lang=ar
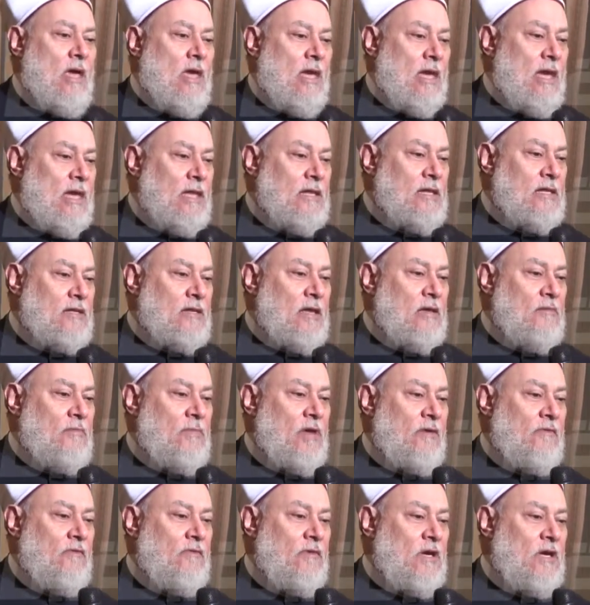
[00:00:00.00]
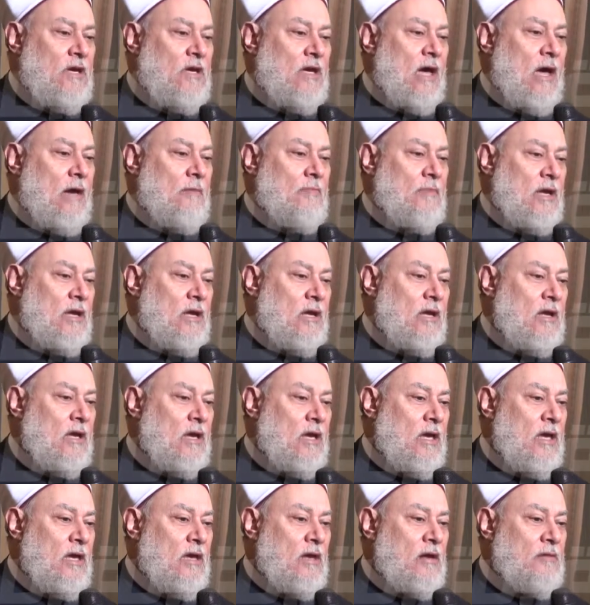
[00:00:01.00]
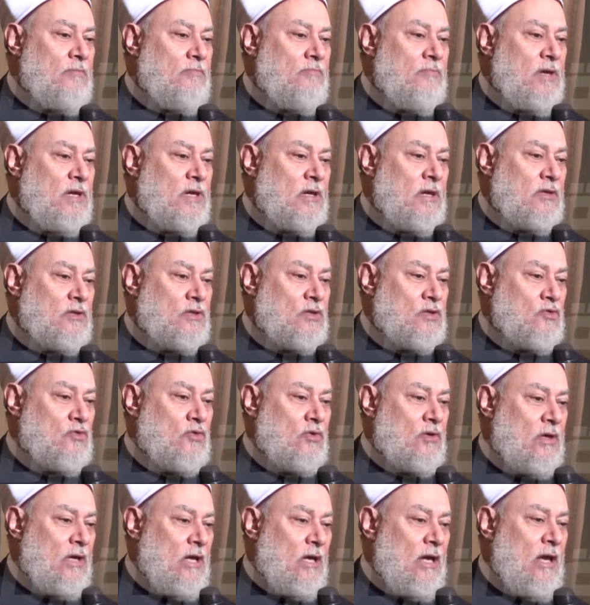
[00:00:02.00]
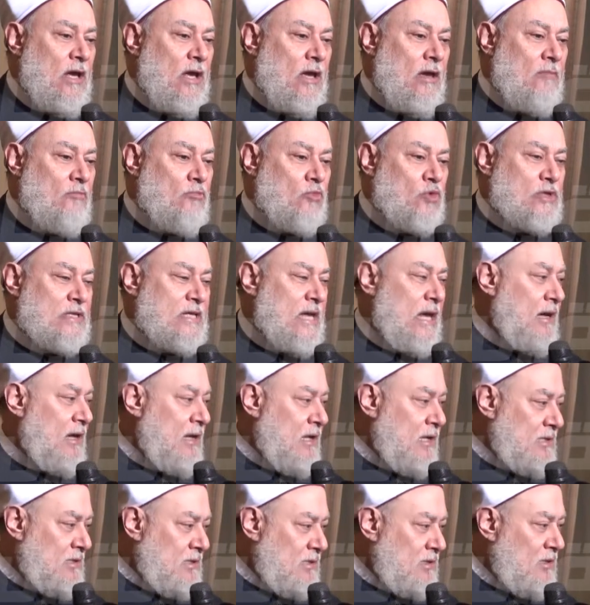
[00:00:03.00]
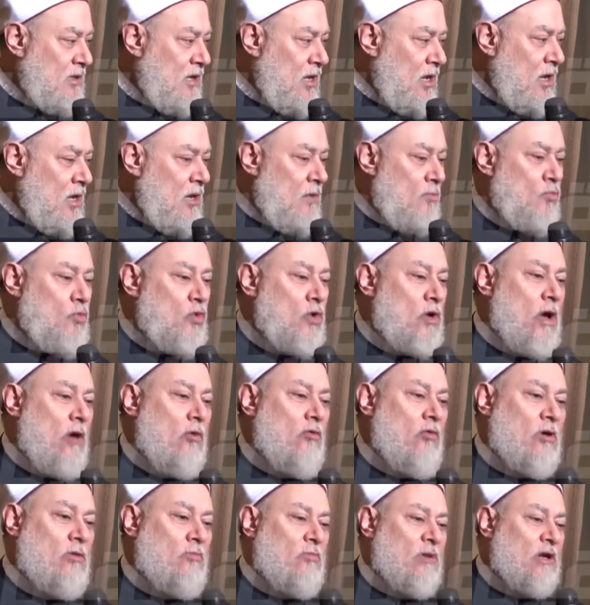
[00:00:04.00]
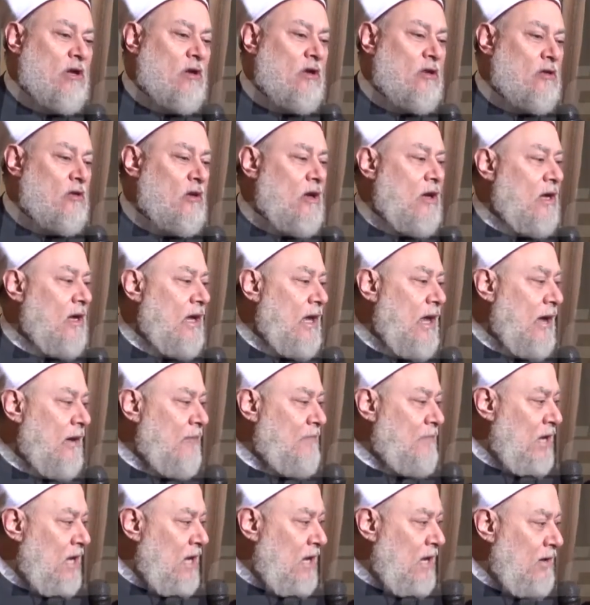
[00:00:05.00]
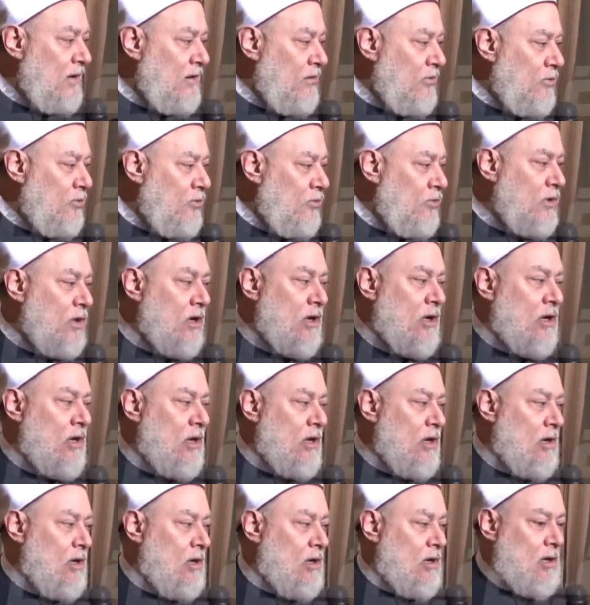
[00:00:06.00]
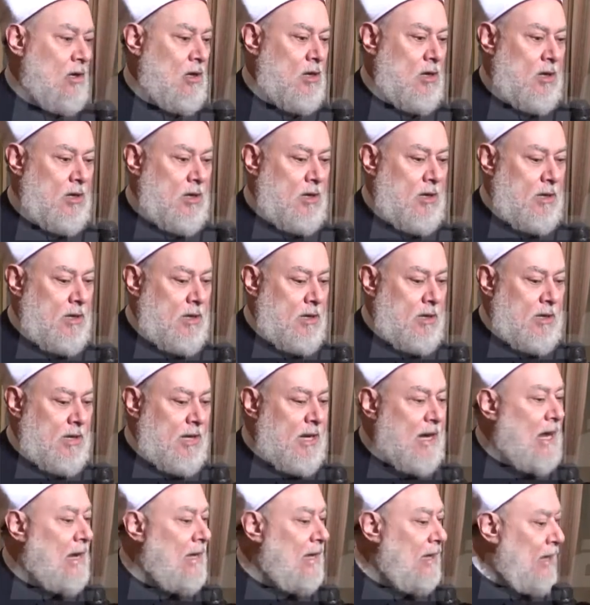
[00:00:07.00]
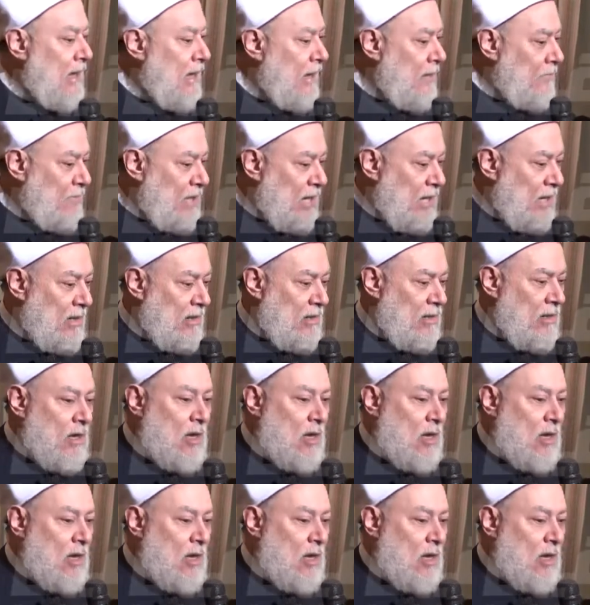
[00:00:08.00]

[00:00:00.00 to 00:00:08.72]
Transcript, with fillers: احنا دايما في عمل الخير بننظر إلى مثلث مكون من قطاع الأعمال ورجال الأعمال